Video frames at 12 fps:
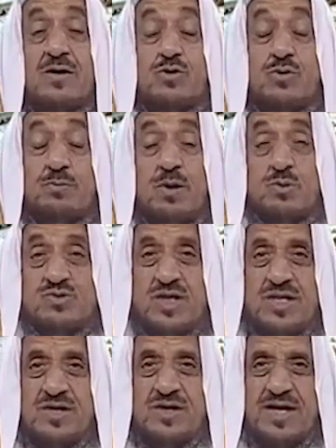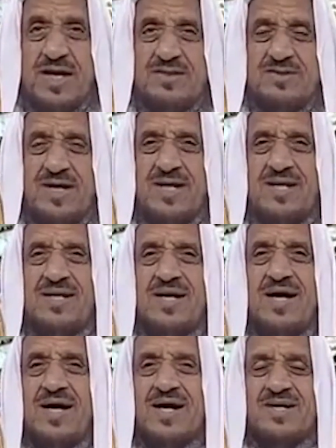ثم يصلي ركعتين
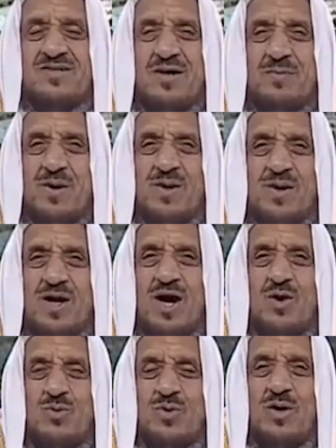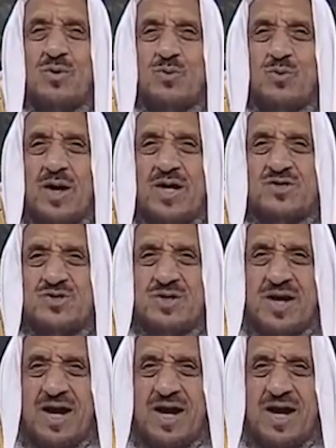كتب الله له أجر